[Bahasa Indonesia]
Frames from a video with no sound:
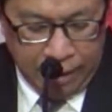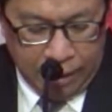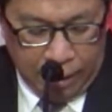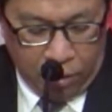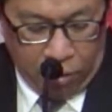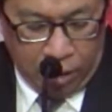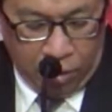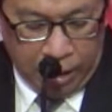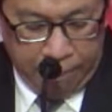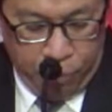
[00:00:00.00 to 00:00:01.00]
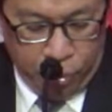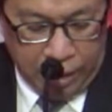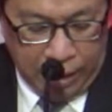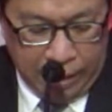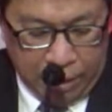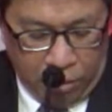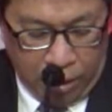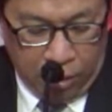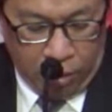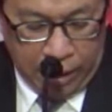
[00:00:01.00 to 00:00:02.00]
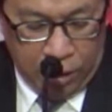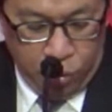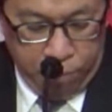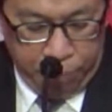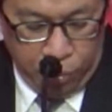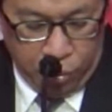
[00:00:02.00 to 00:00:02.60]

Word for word: dan orang-orang buta dan orang-orang lumpuh.